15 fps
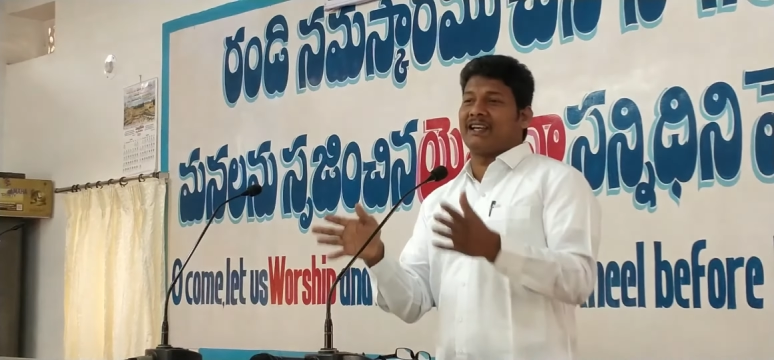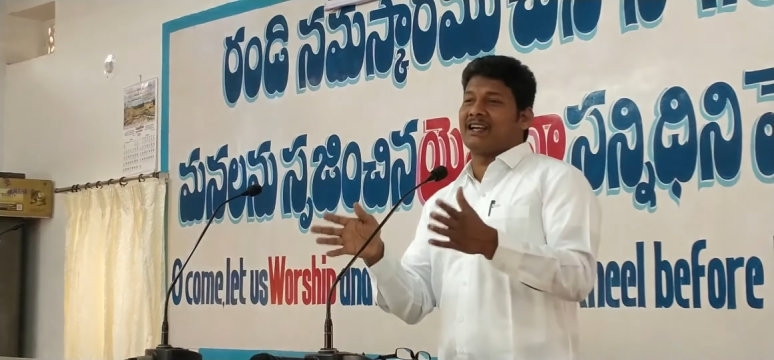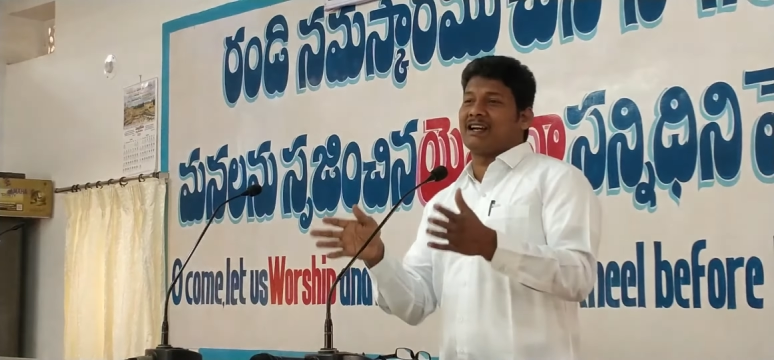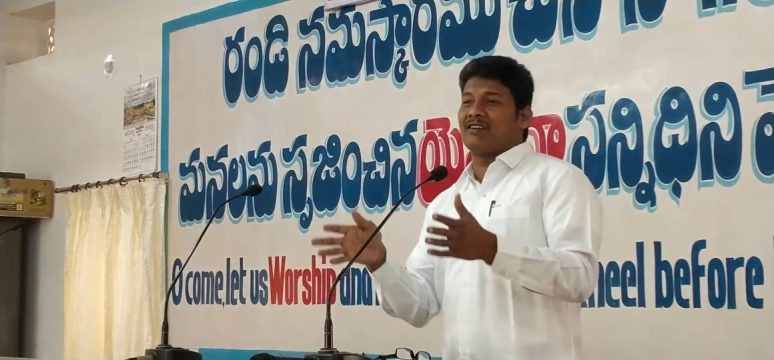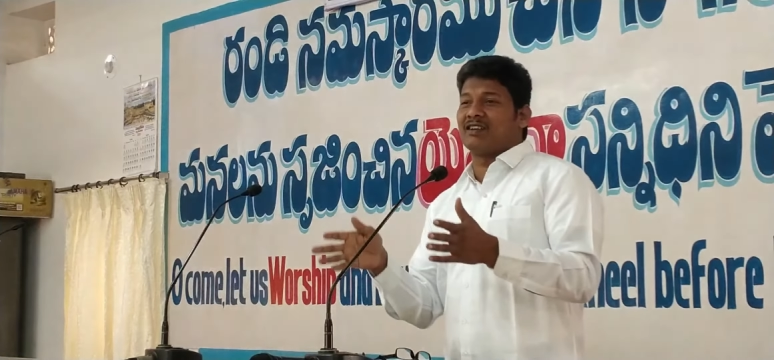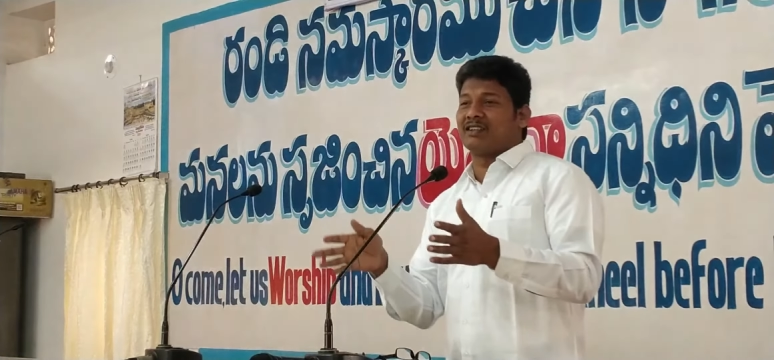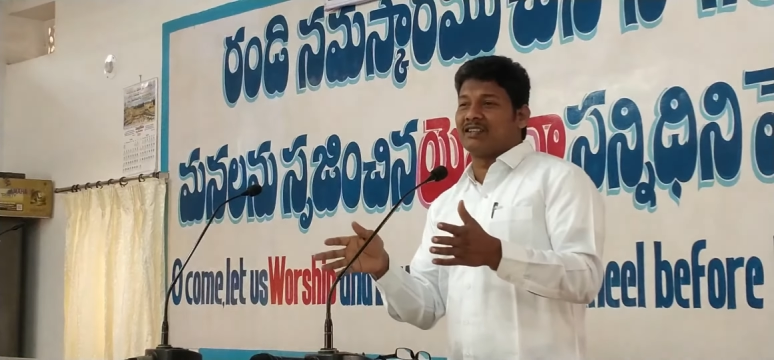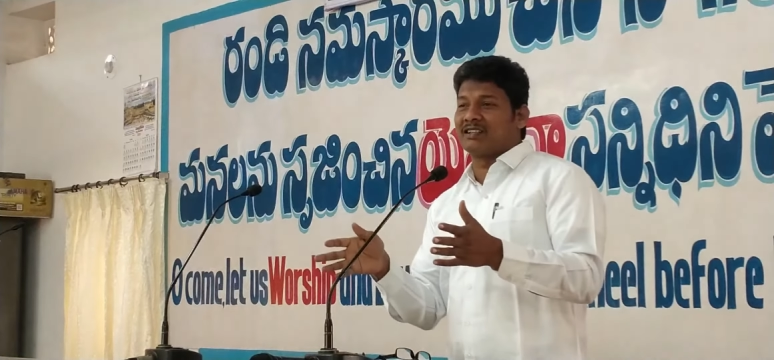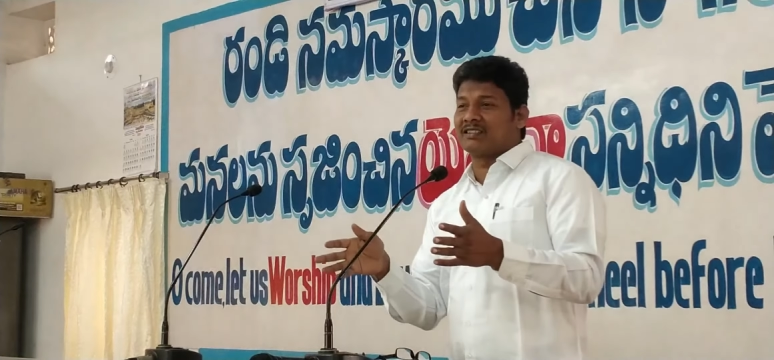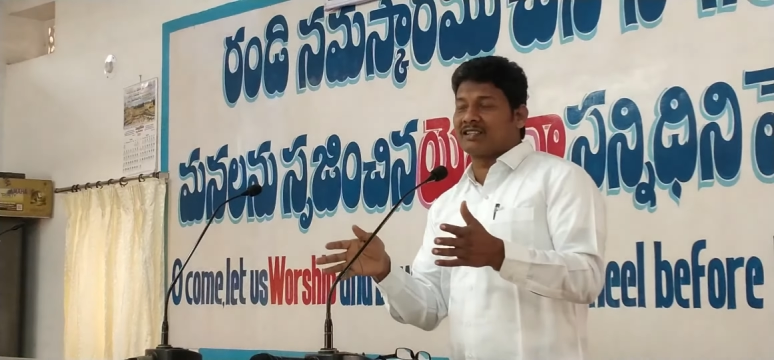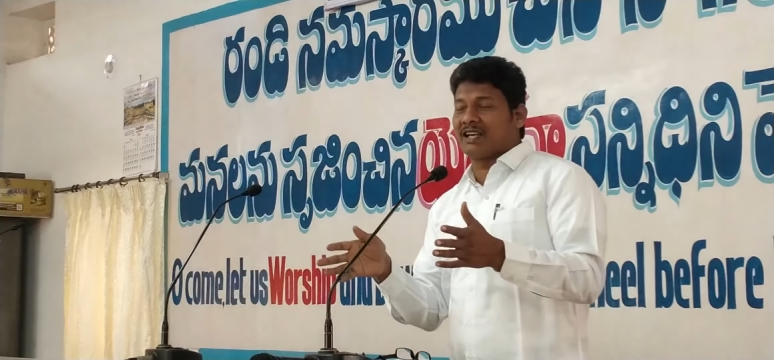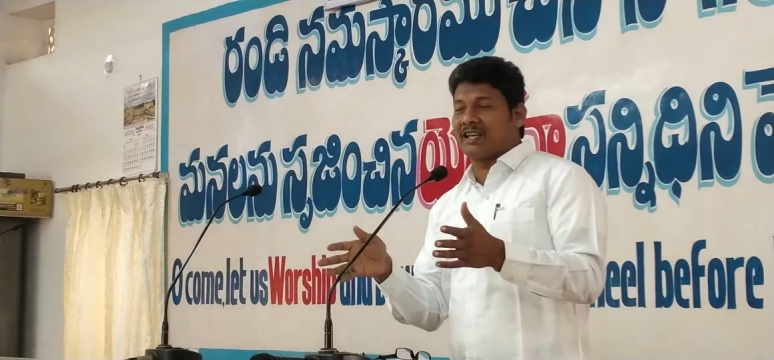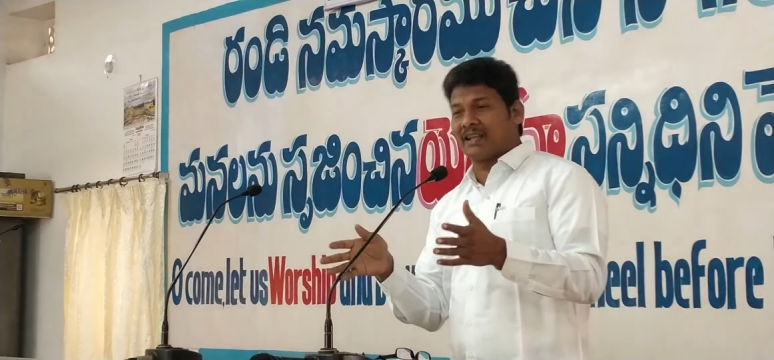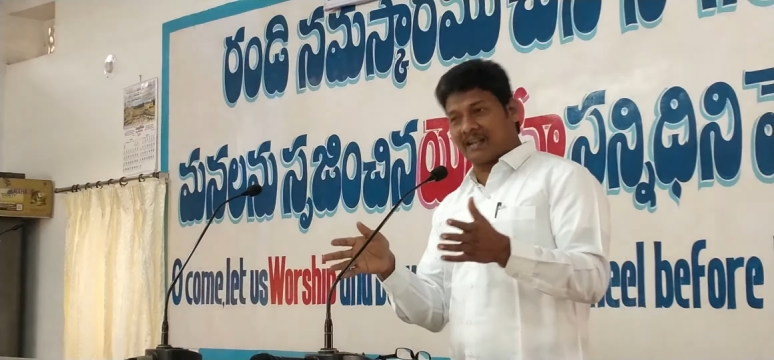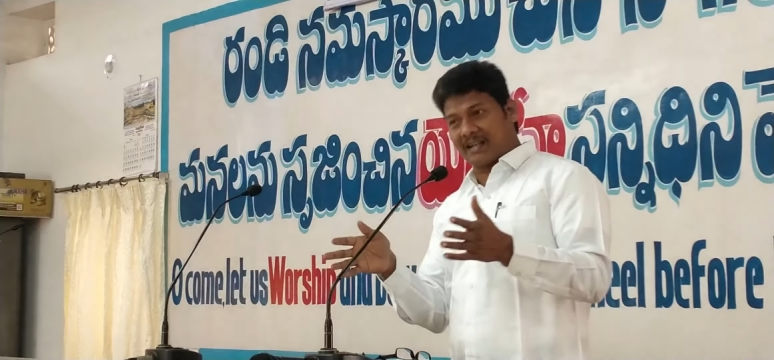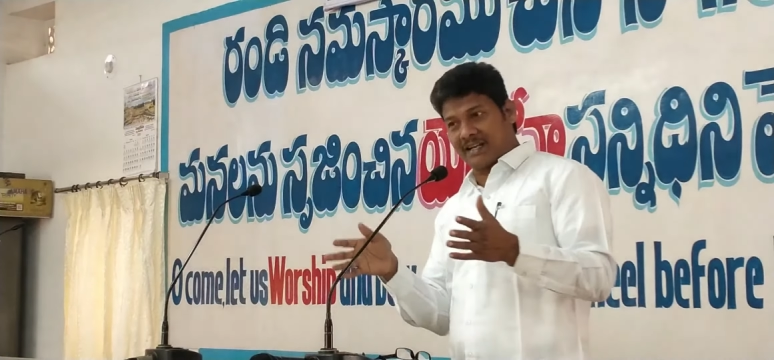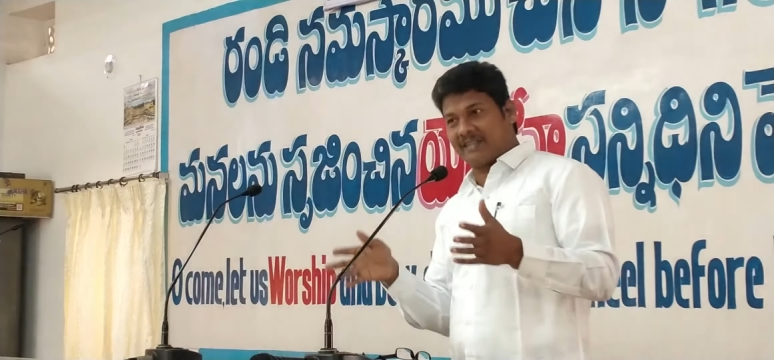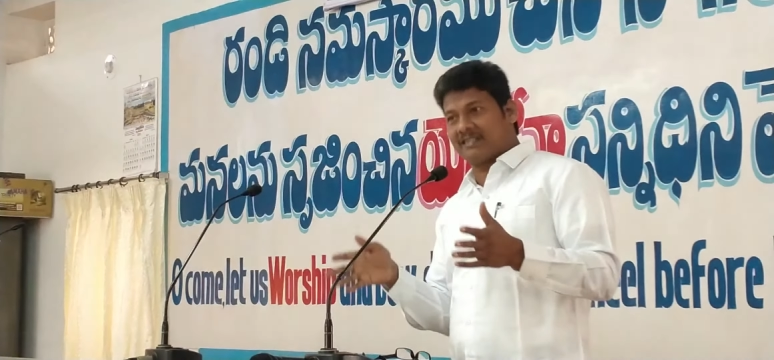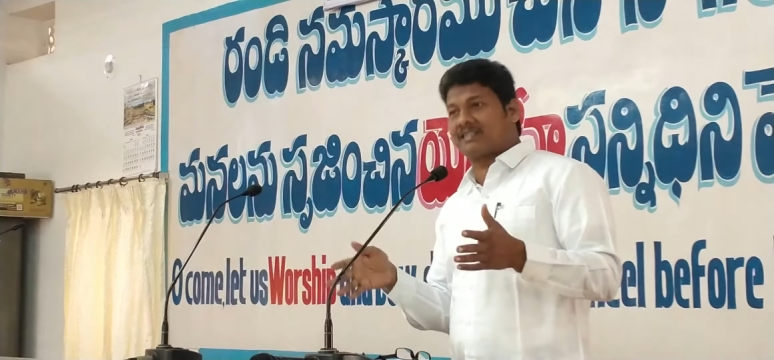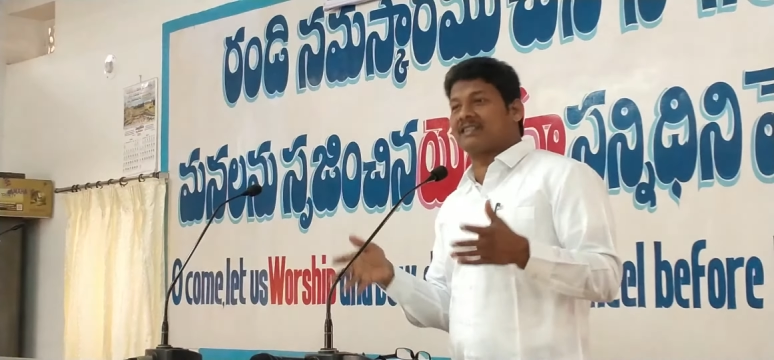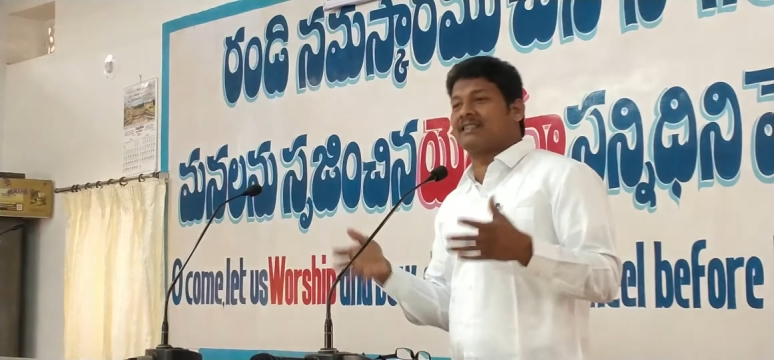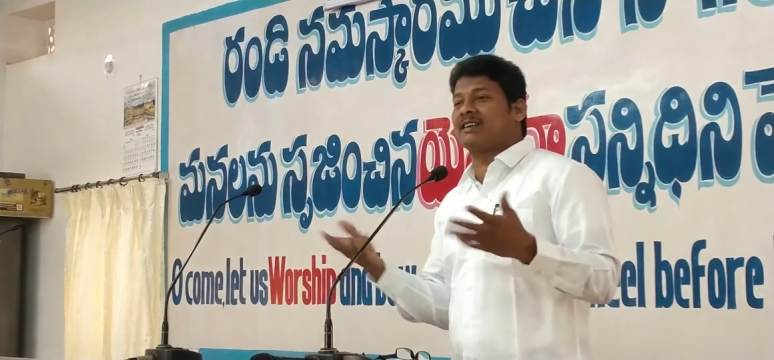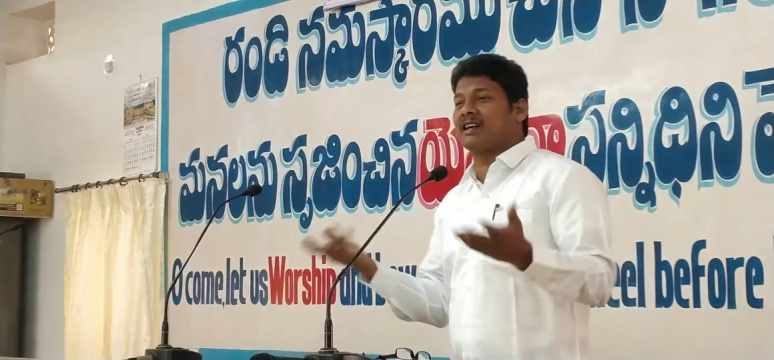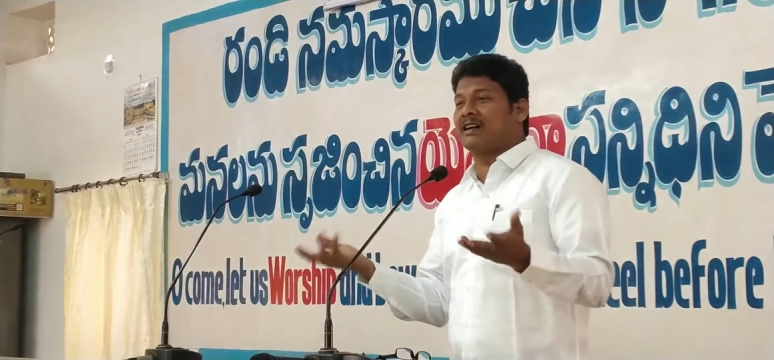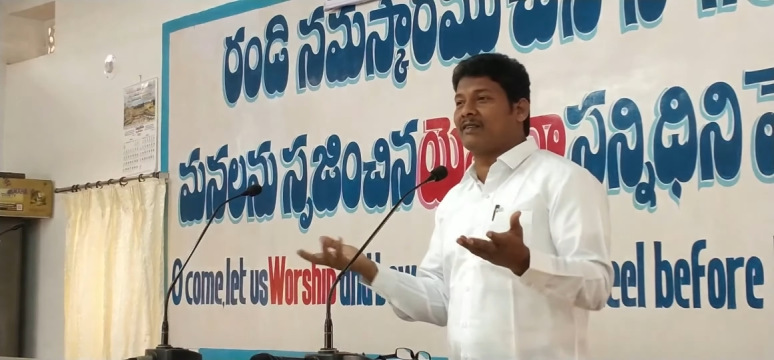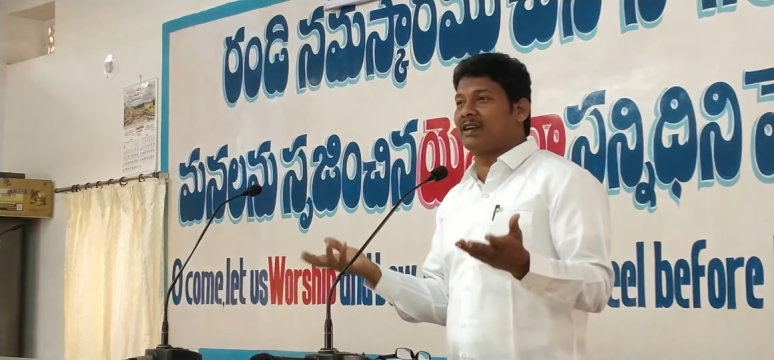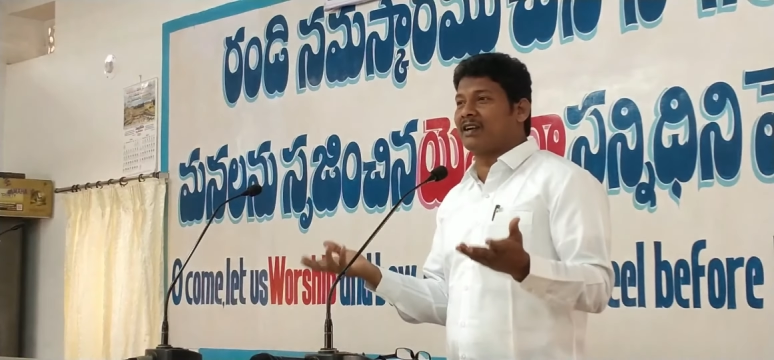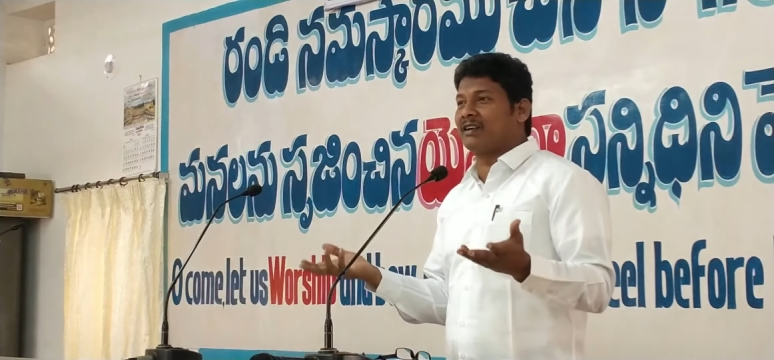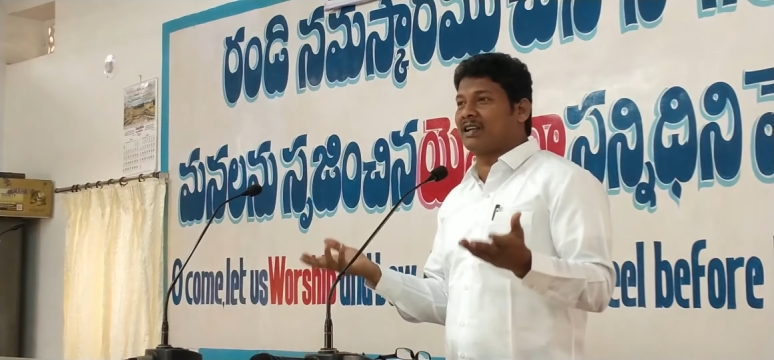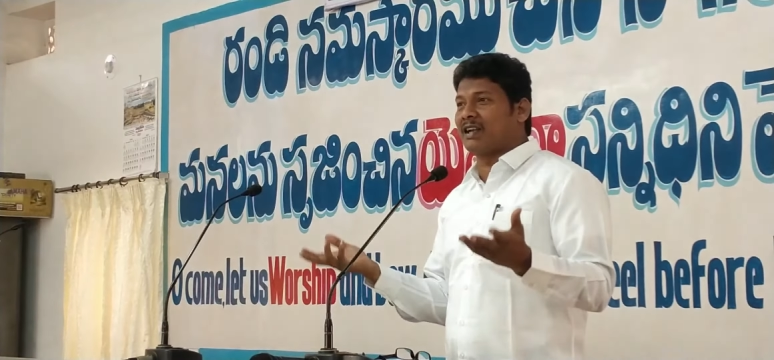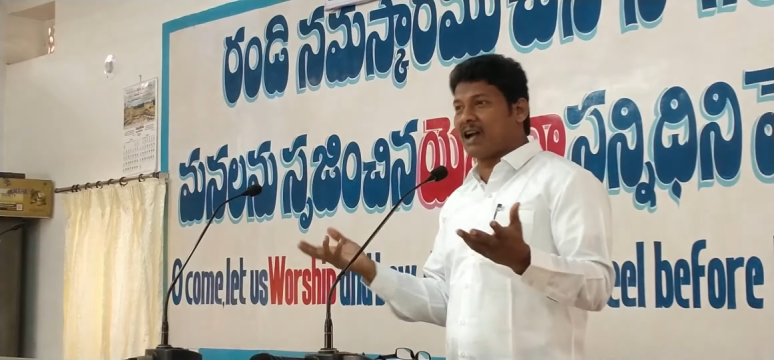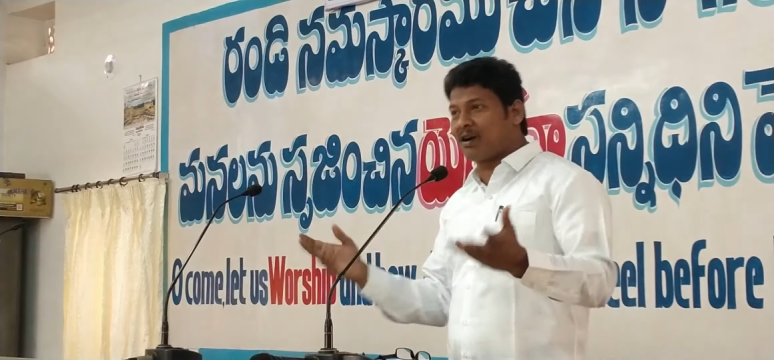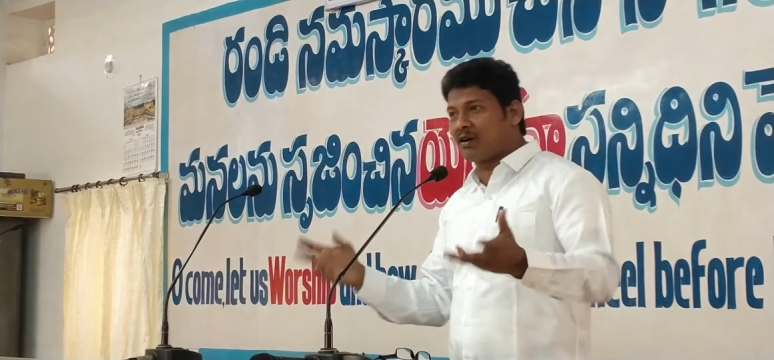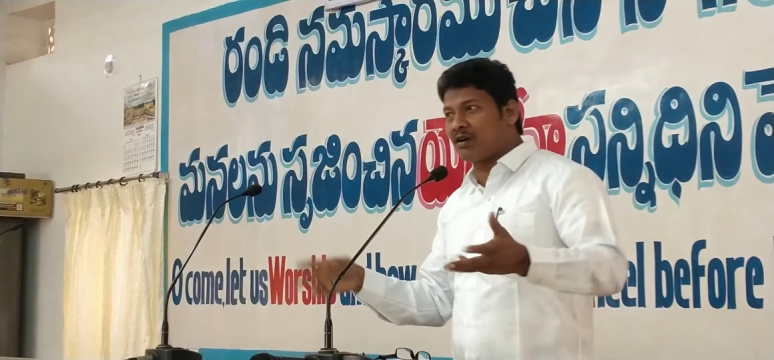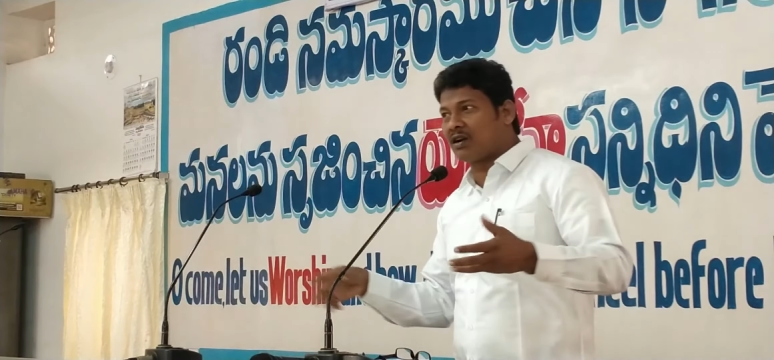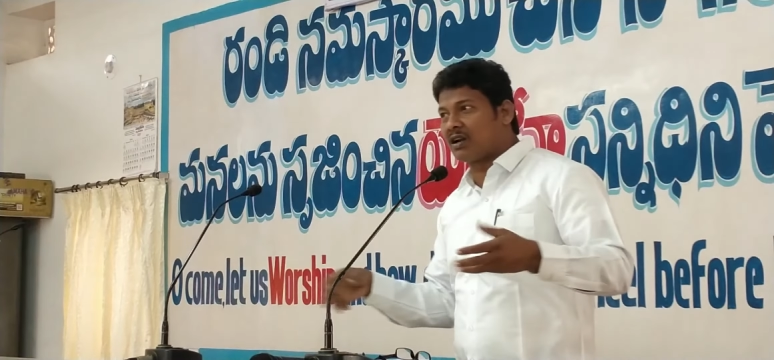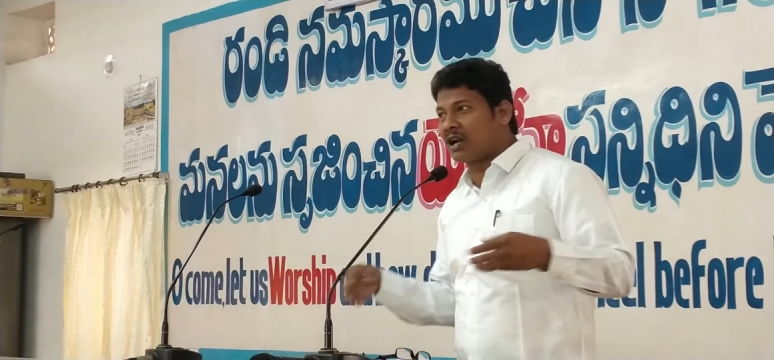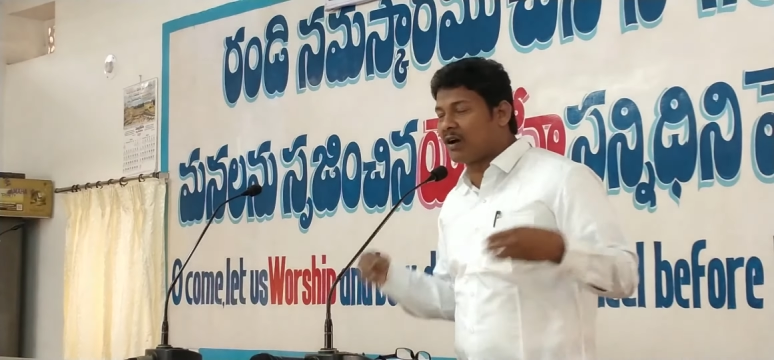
ఏం కావాలో తెలుసా ఇంకా నిశ్చేత కావాలంటే నాకు